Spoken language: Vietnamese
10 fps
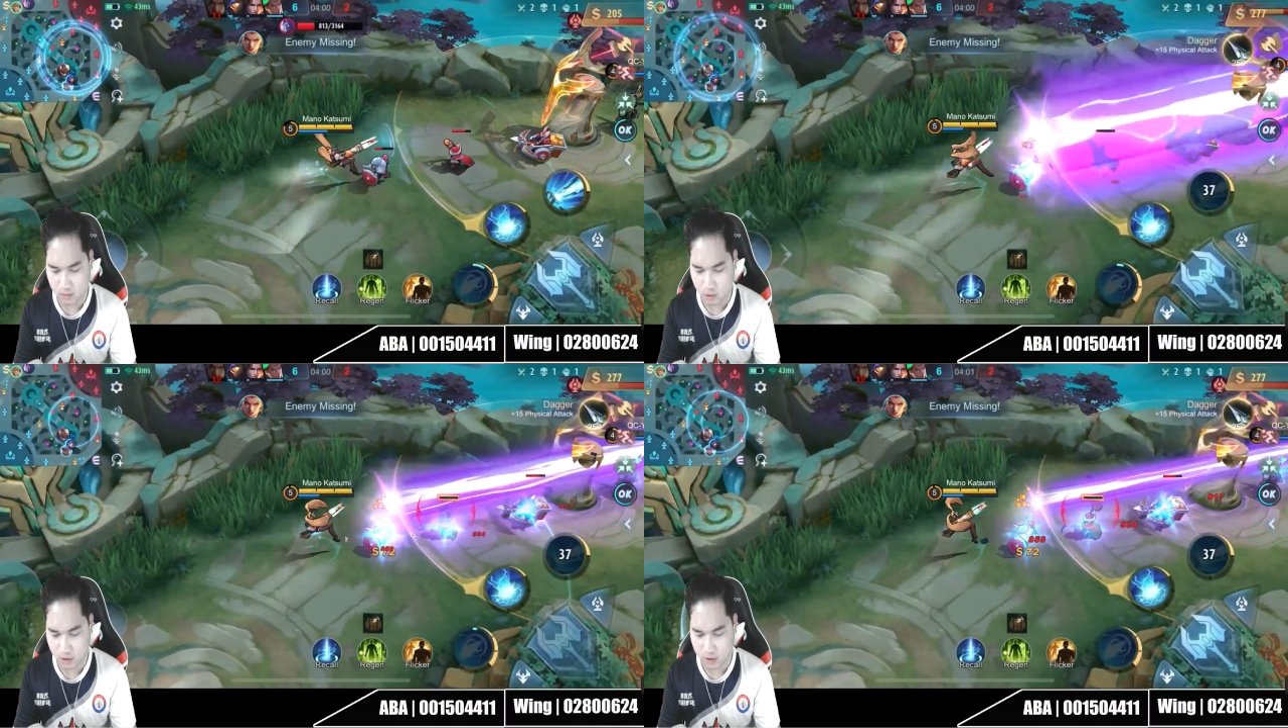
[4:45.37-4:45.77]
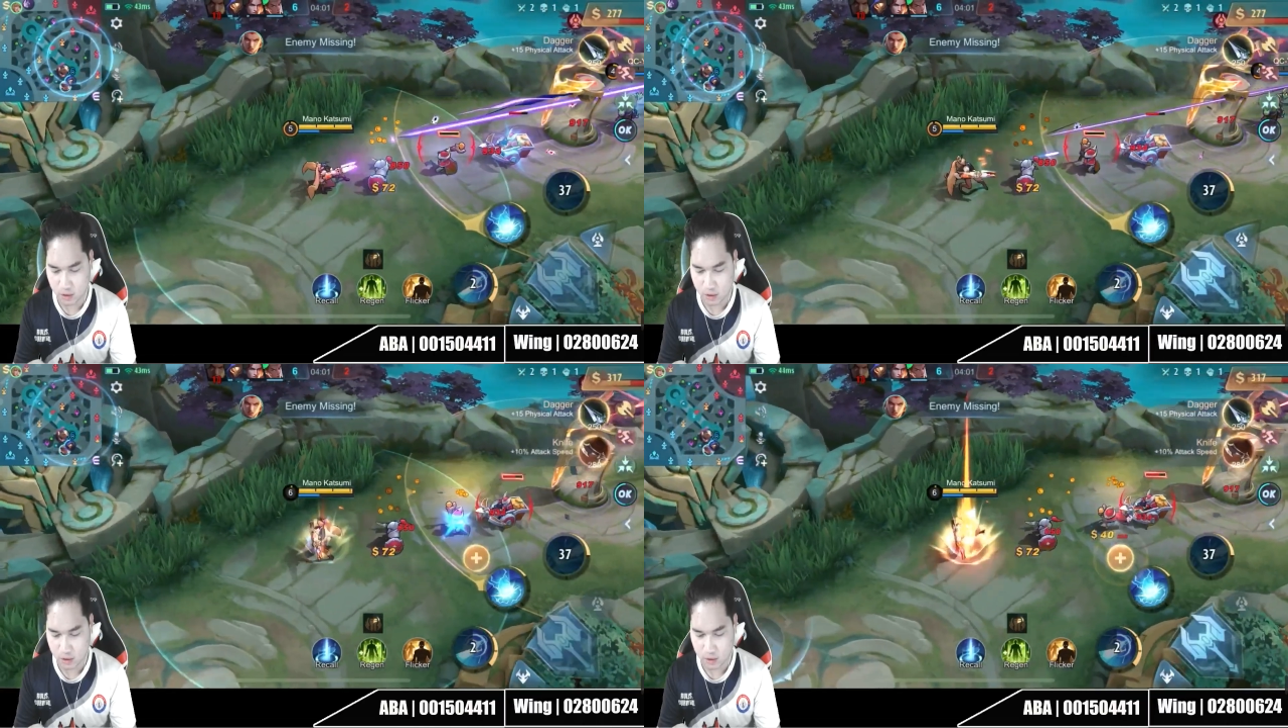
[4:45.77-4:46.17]
bột
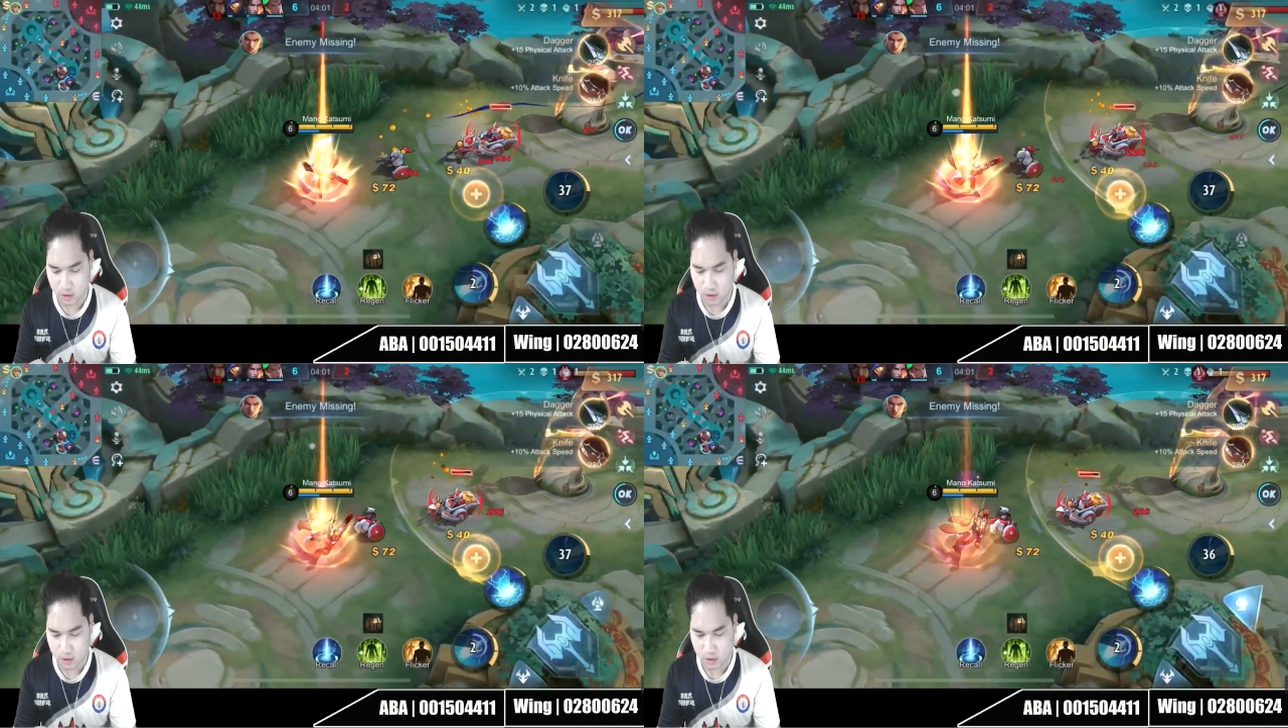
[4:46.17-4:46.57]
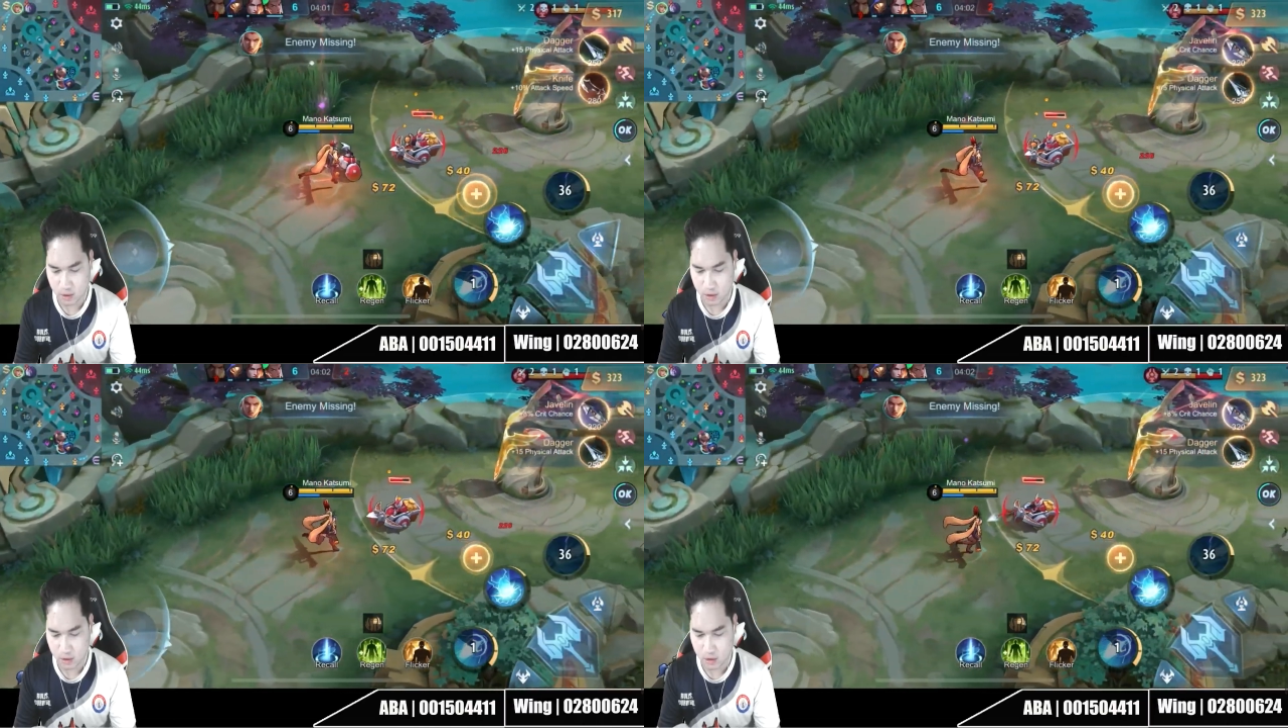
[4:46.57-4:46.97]

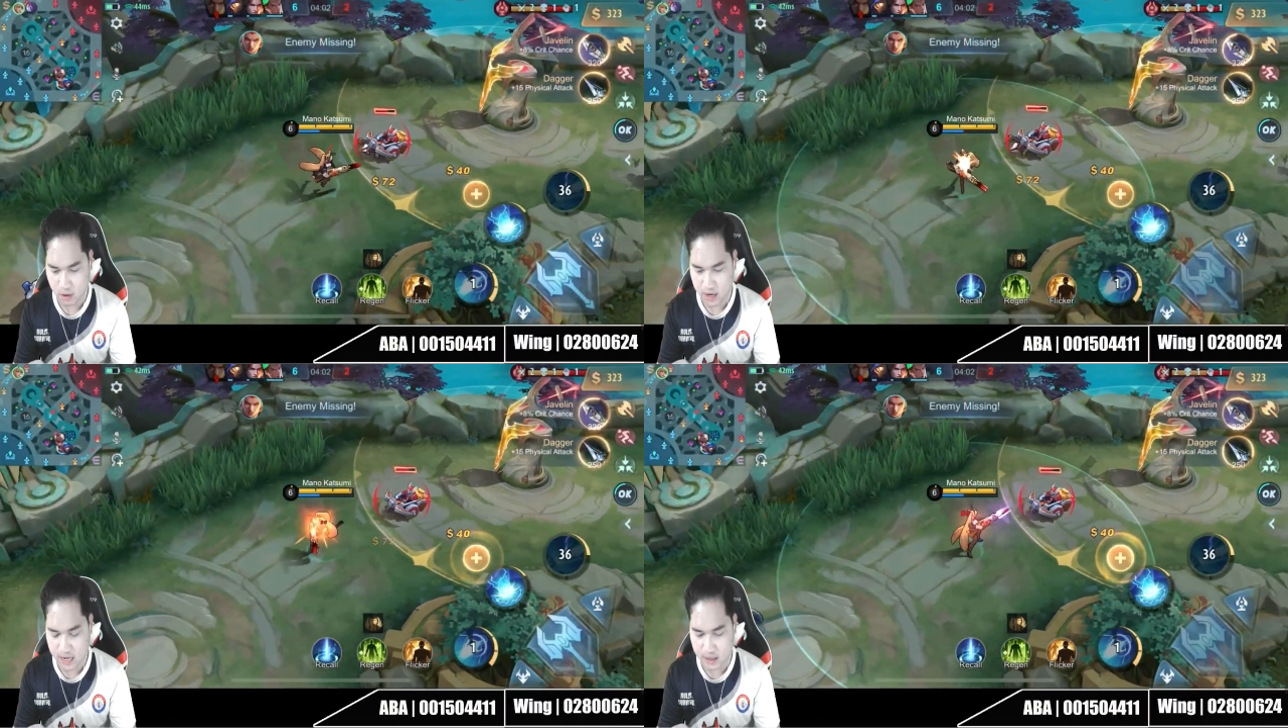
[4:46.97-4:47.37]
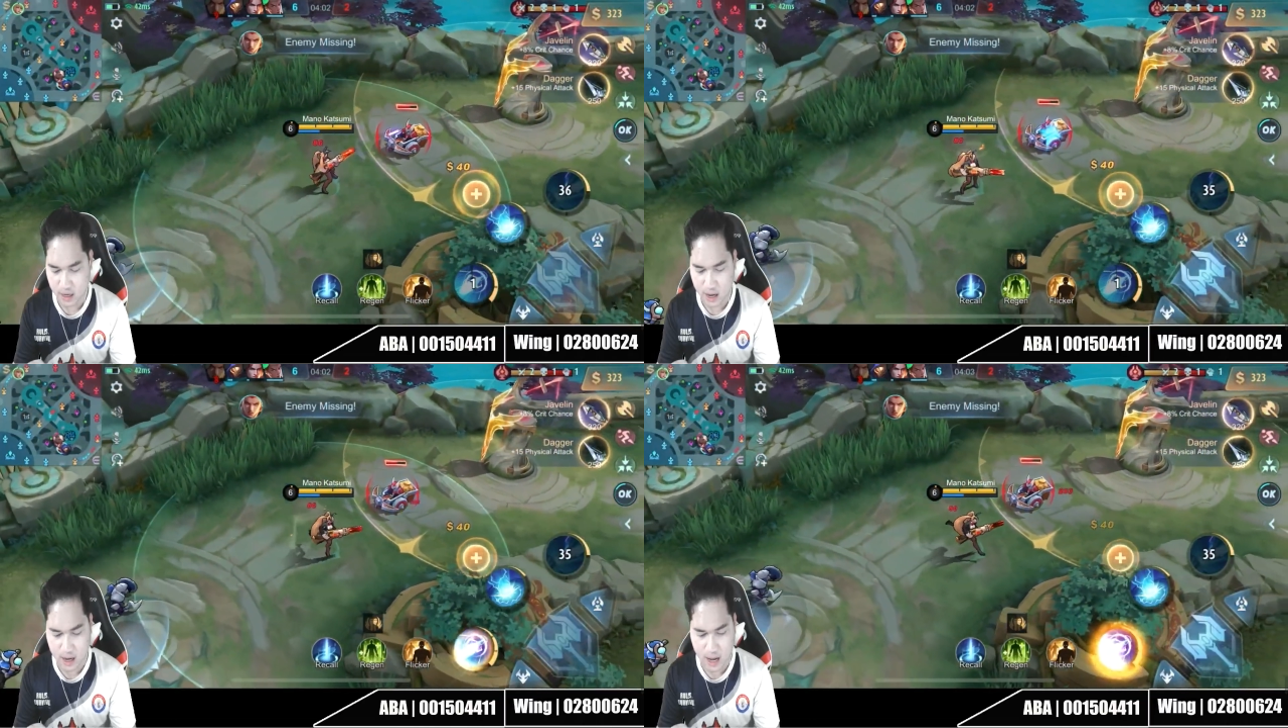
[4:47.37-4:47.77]
mặt bánh
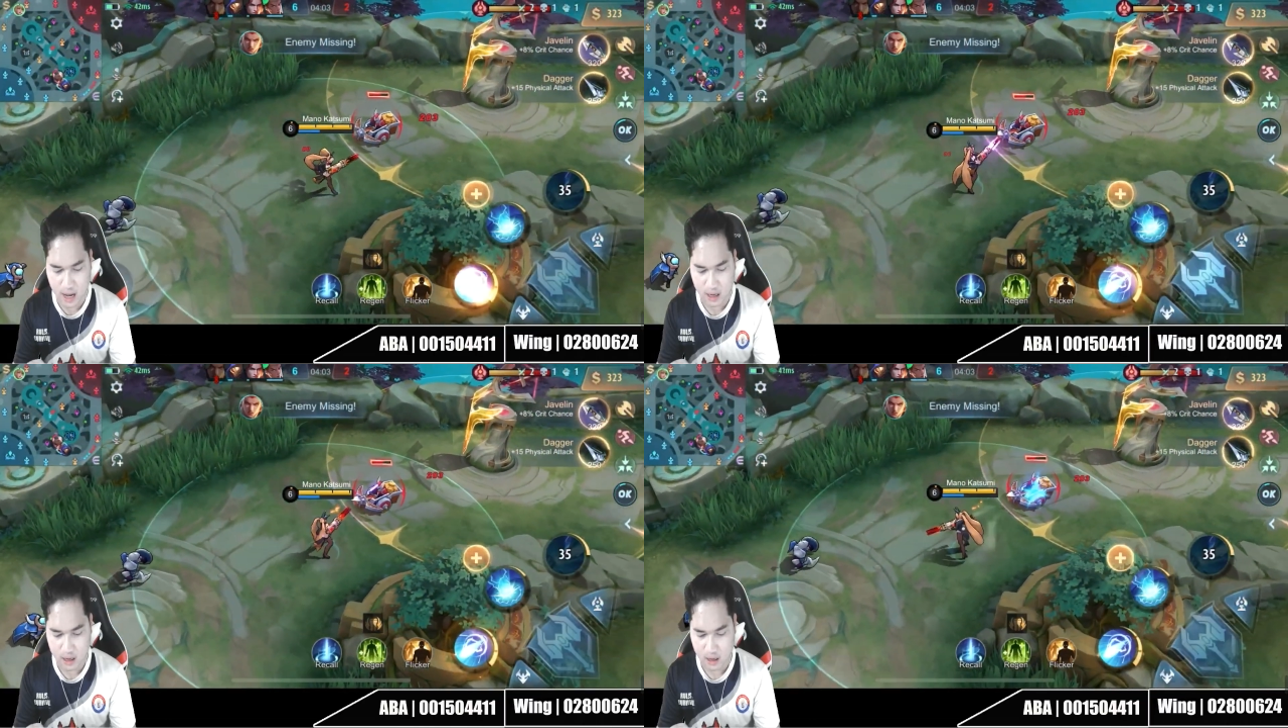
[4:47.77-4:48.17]
tí đó à